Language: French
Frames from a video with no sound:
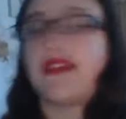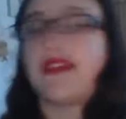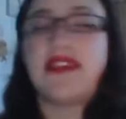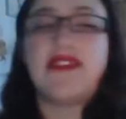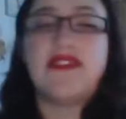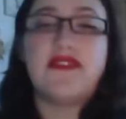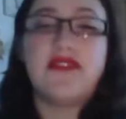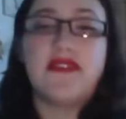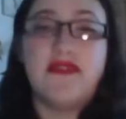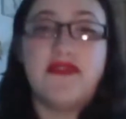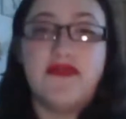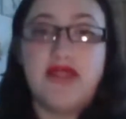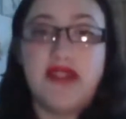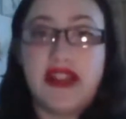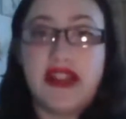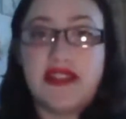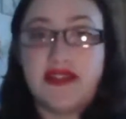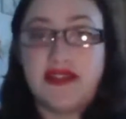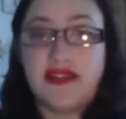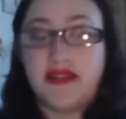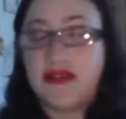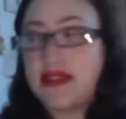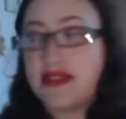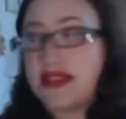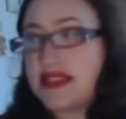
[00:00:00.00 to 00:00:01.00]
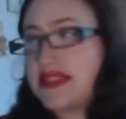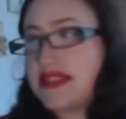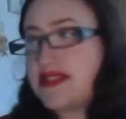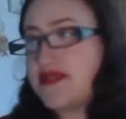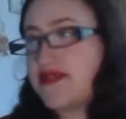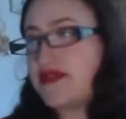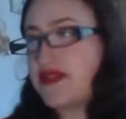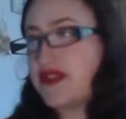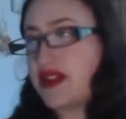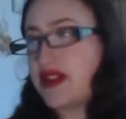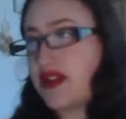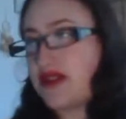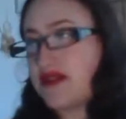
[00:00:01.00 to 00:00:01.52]
Grindelwald en
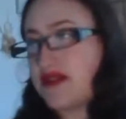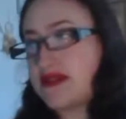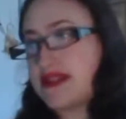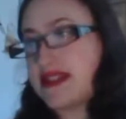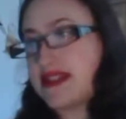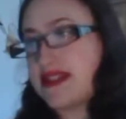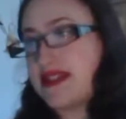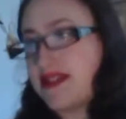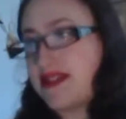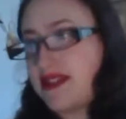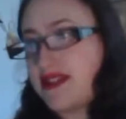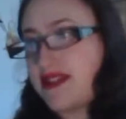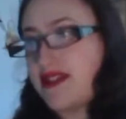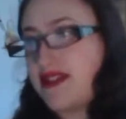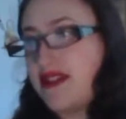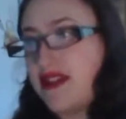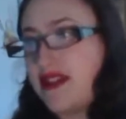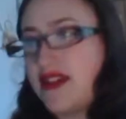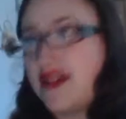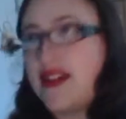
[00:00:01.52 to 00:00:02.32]
1945.